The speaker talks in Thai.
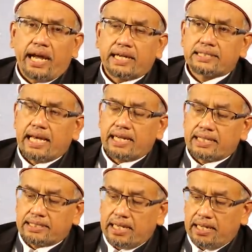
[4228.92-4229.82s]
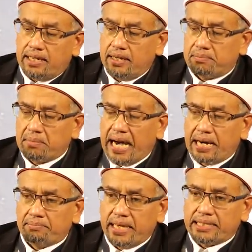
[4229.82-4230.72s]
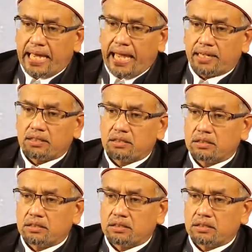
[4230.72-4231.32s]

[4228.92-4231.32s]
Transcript: กกระซ่านกระเซ็นบ้านไม่แตก